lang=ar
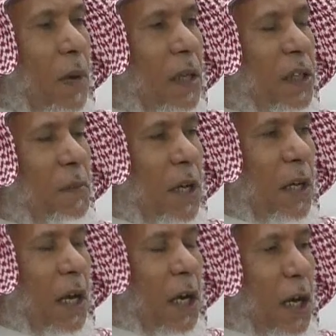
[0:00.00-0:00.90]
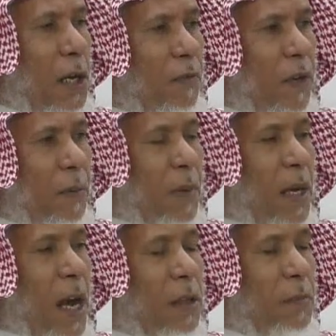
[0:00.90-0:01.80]
ما سمعنا الى ان فيه
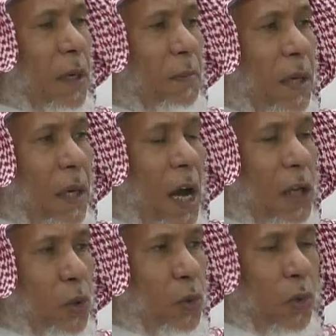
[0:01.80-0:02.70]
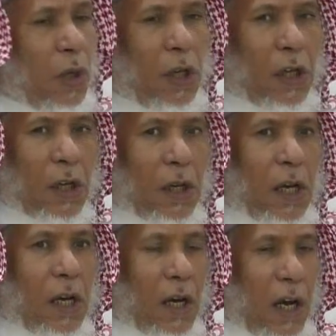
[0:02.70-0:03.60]
من من عاشوا
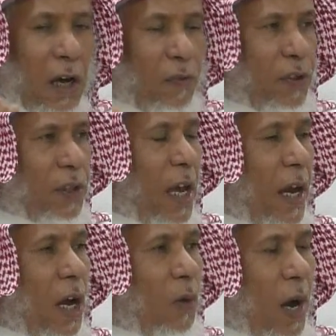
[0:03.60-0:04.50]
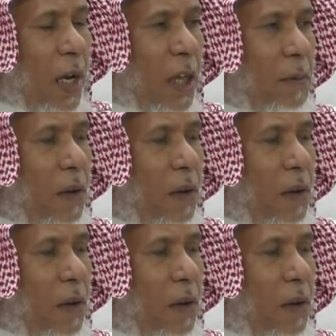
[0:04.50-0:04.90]
آه، ألف سنة وأكثر